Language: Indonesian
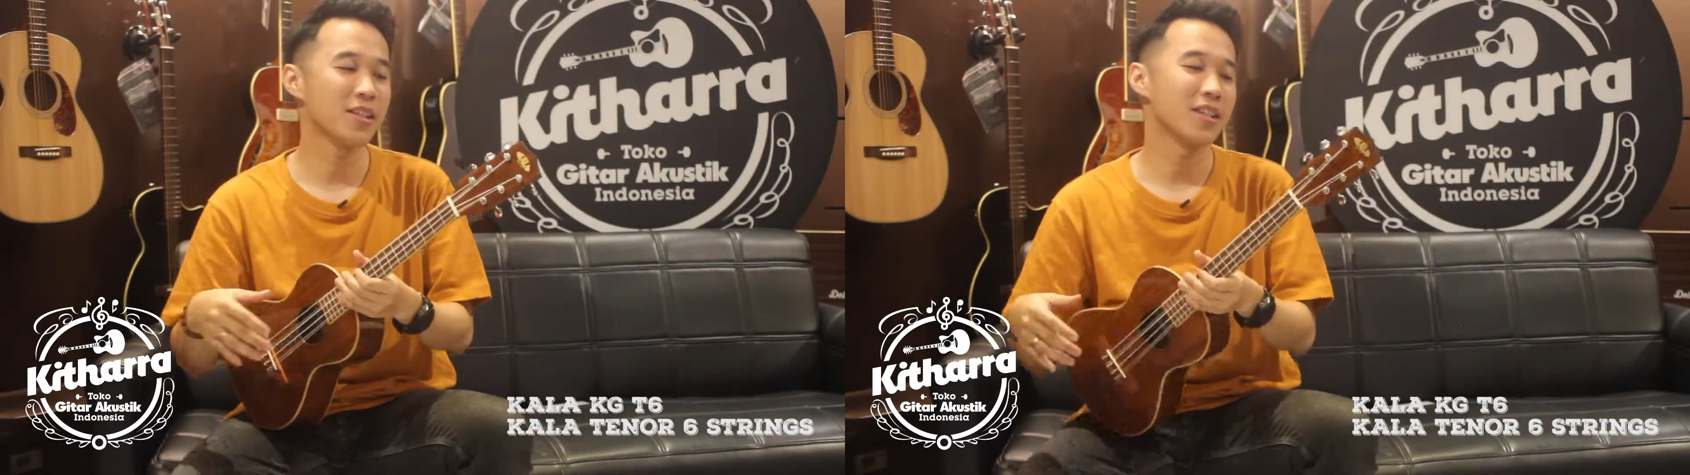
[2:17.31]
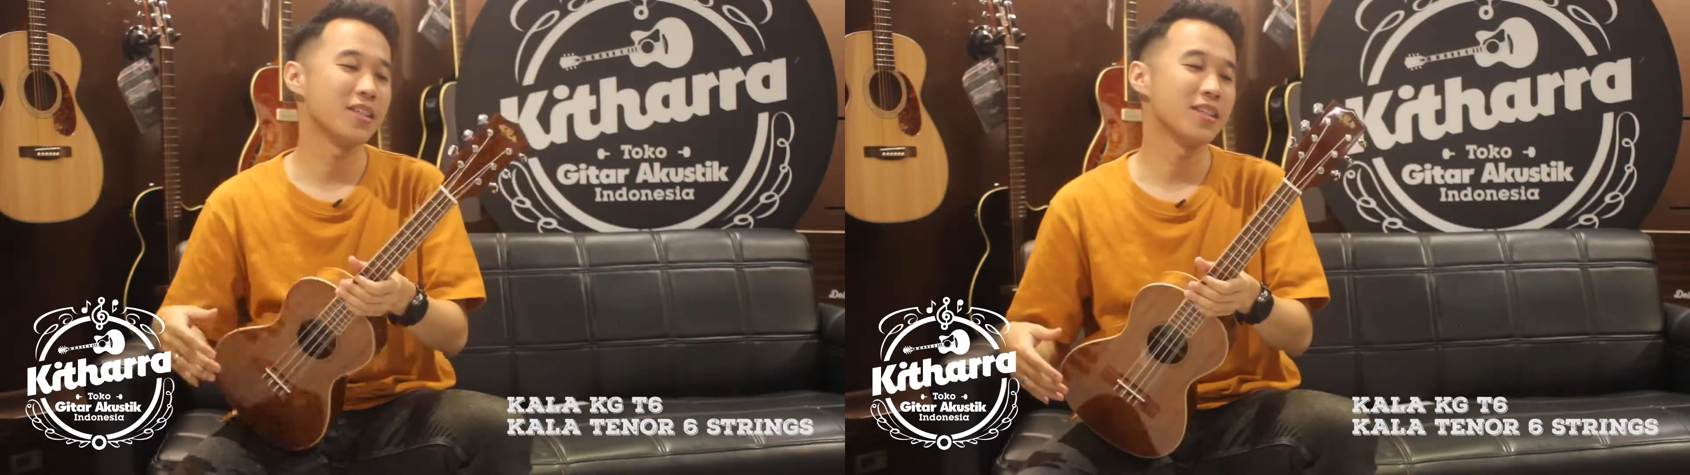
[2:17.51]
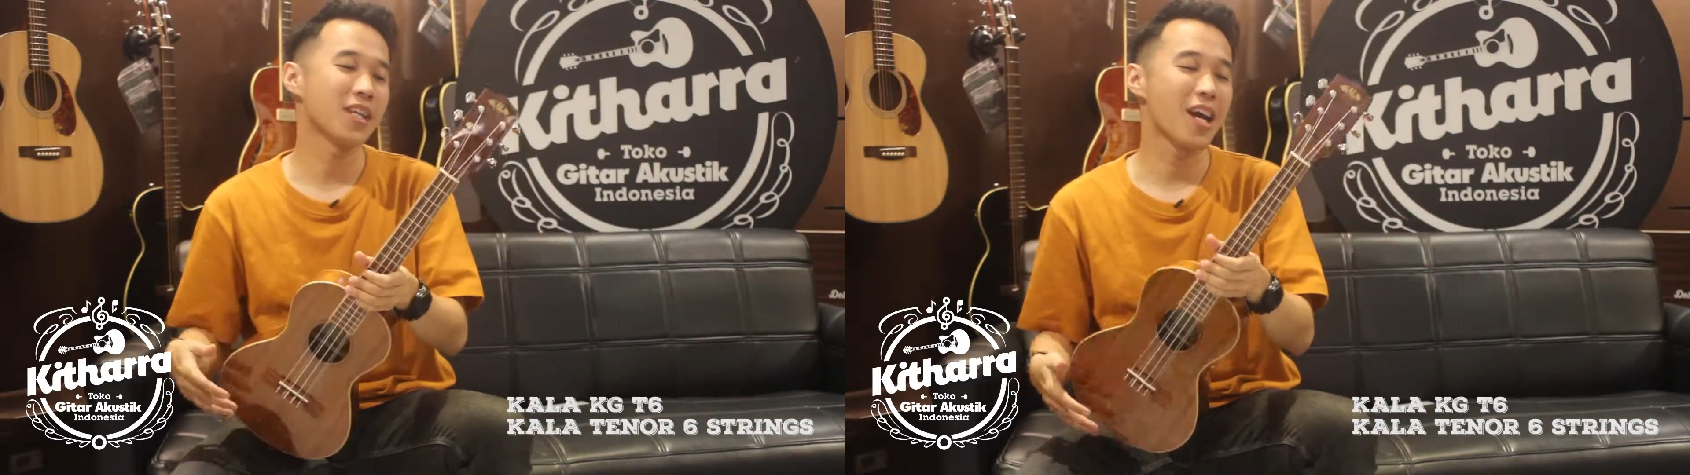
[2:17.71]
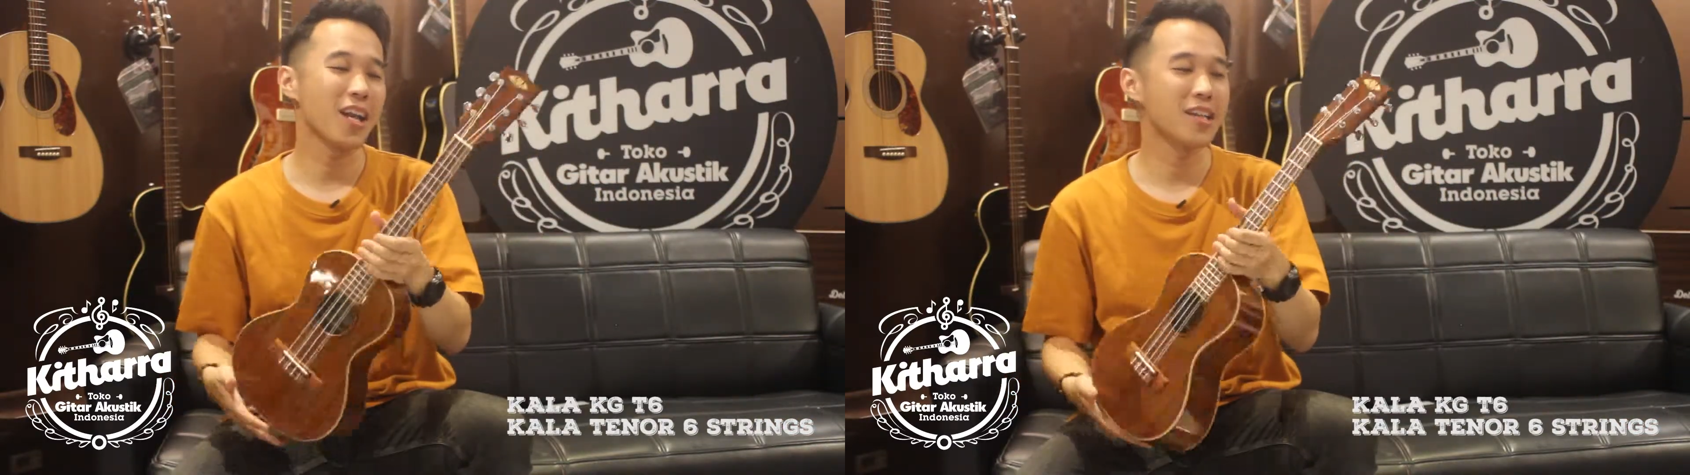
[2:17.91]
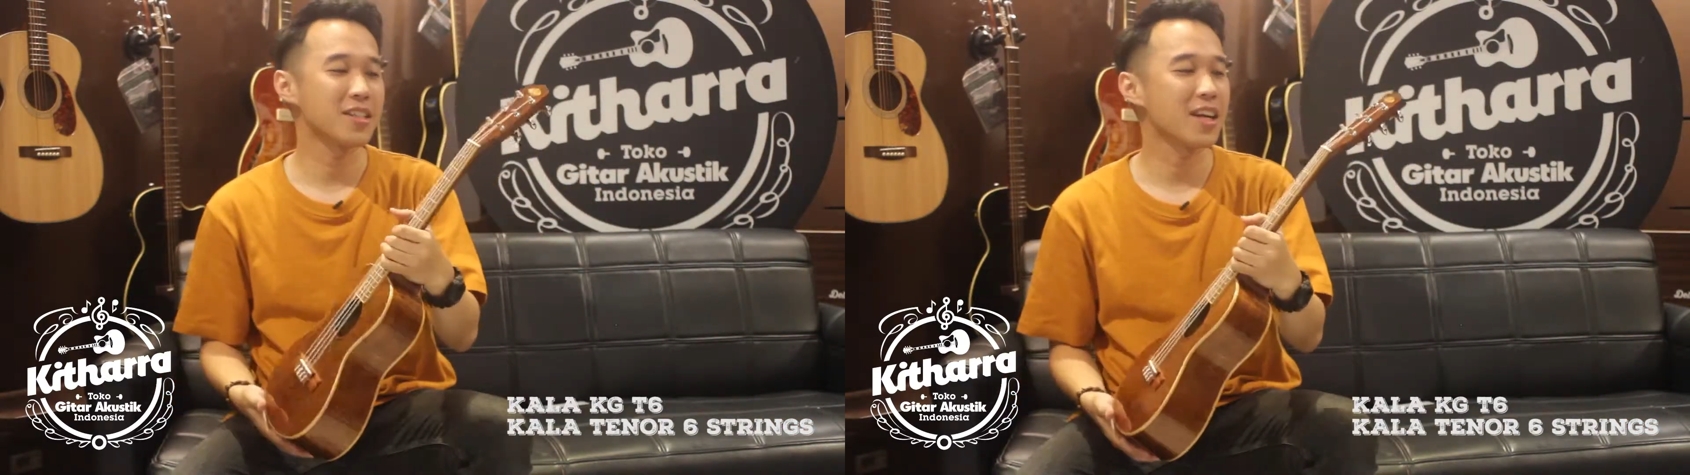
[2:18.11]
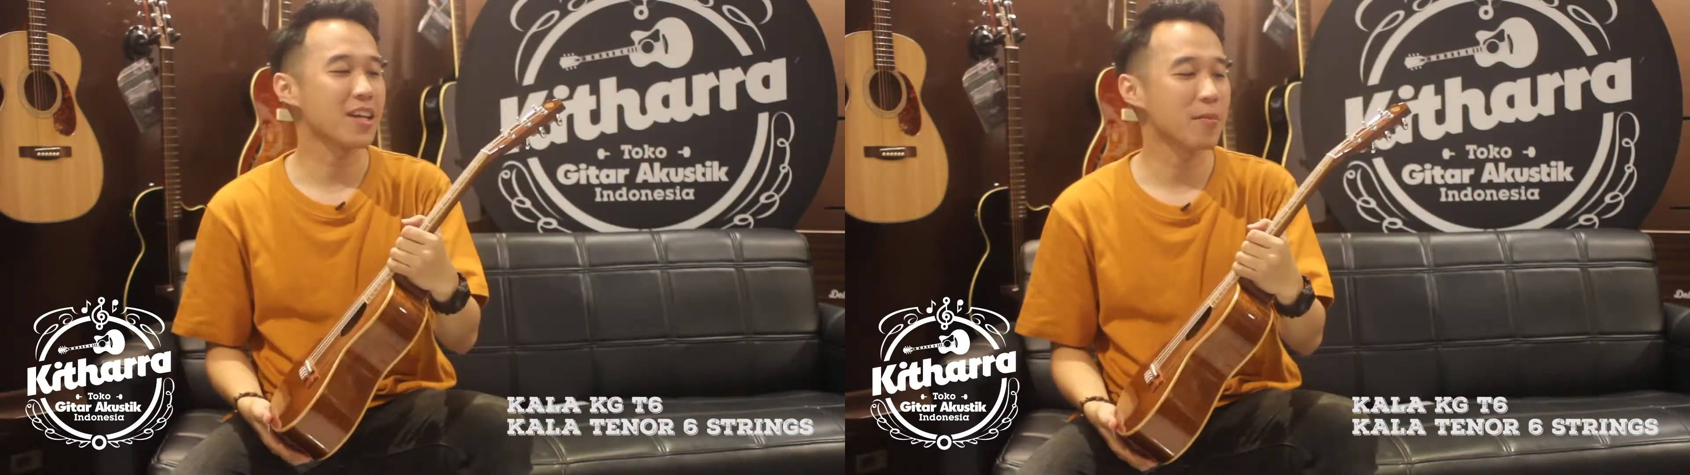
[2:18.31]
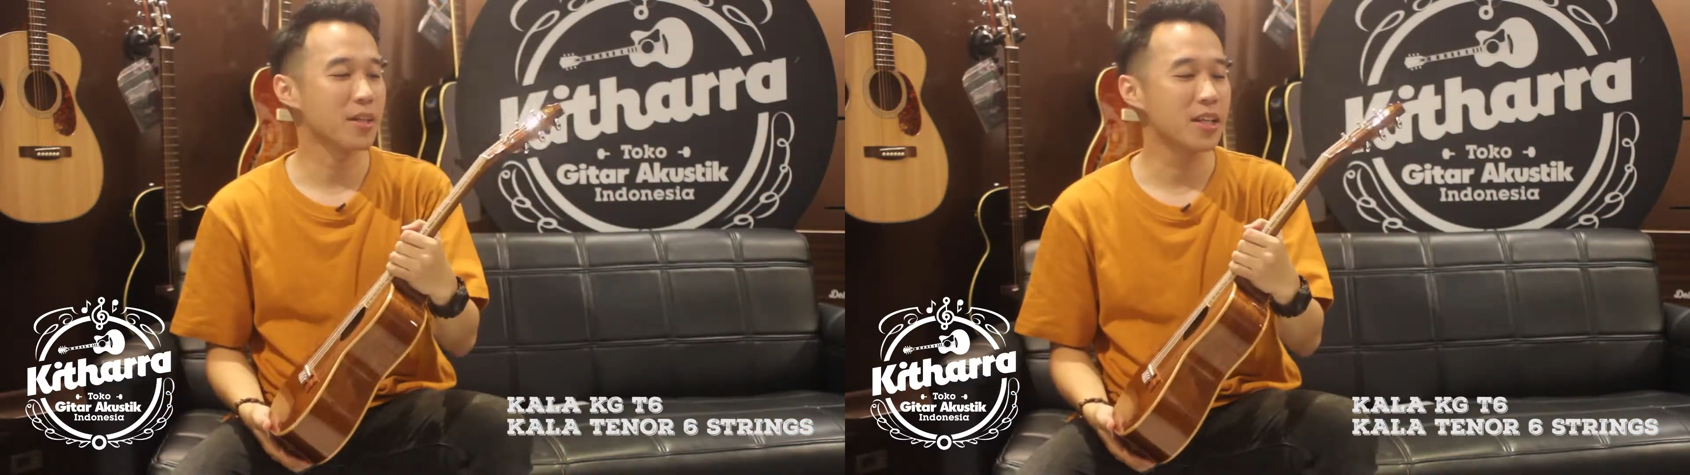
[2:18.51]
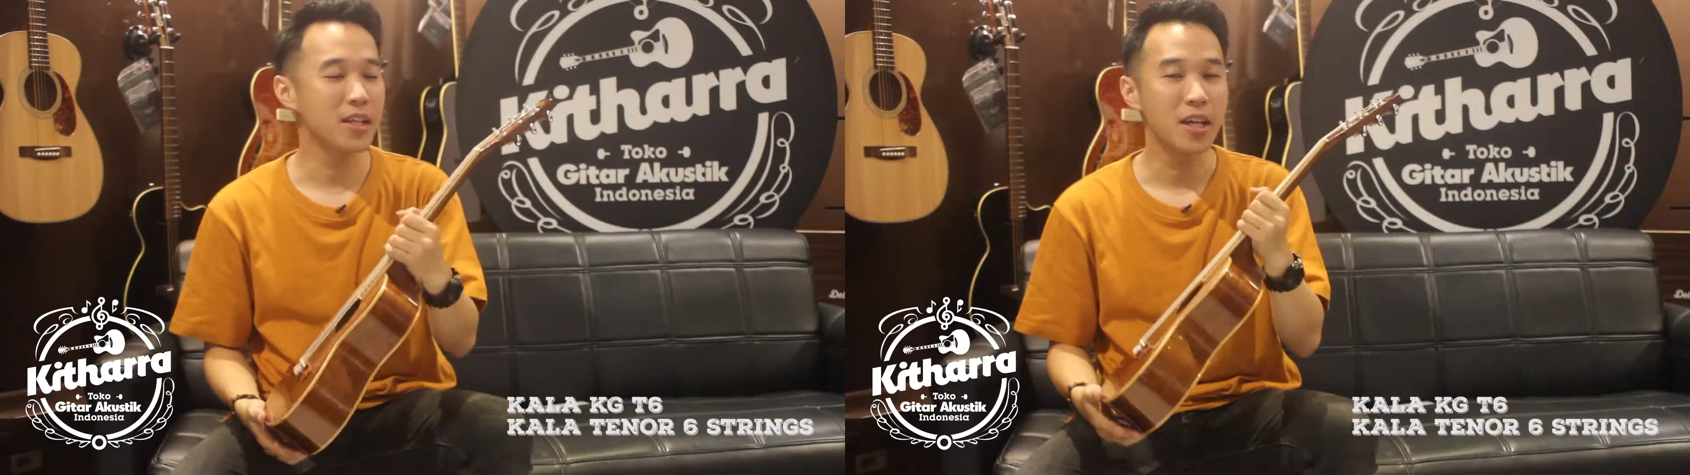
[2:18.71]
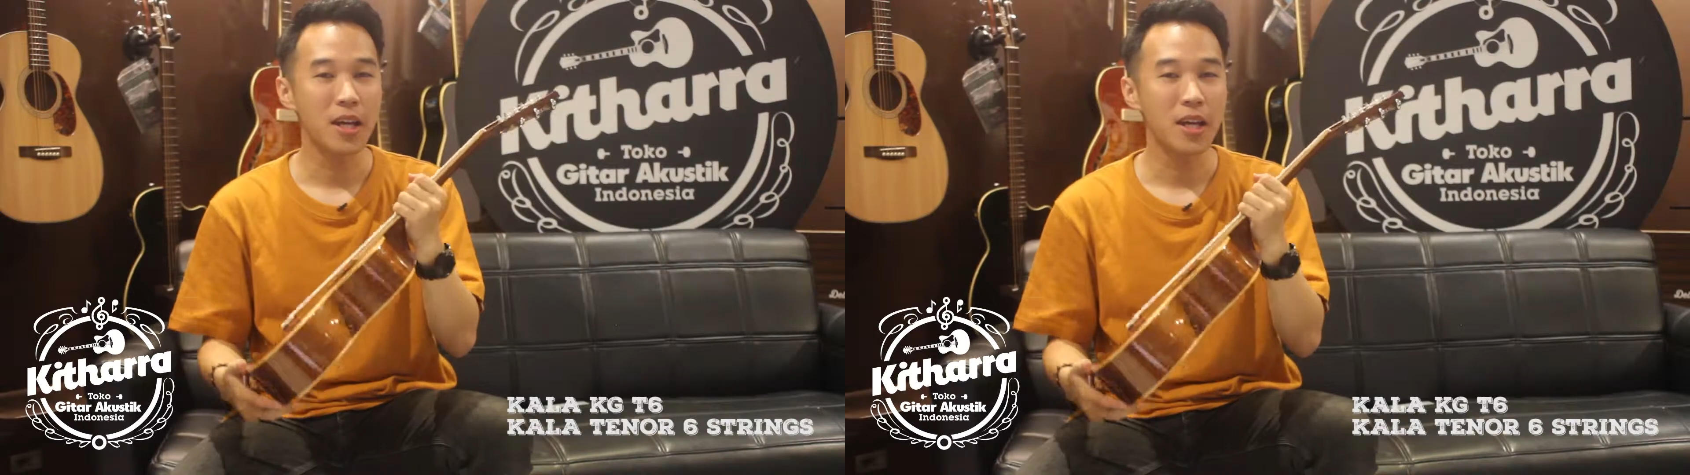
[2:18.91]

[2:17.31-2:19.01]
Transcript: uh, kala senar 6 ini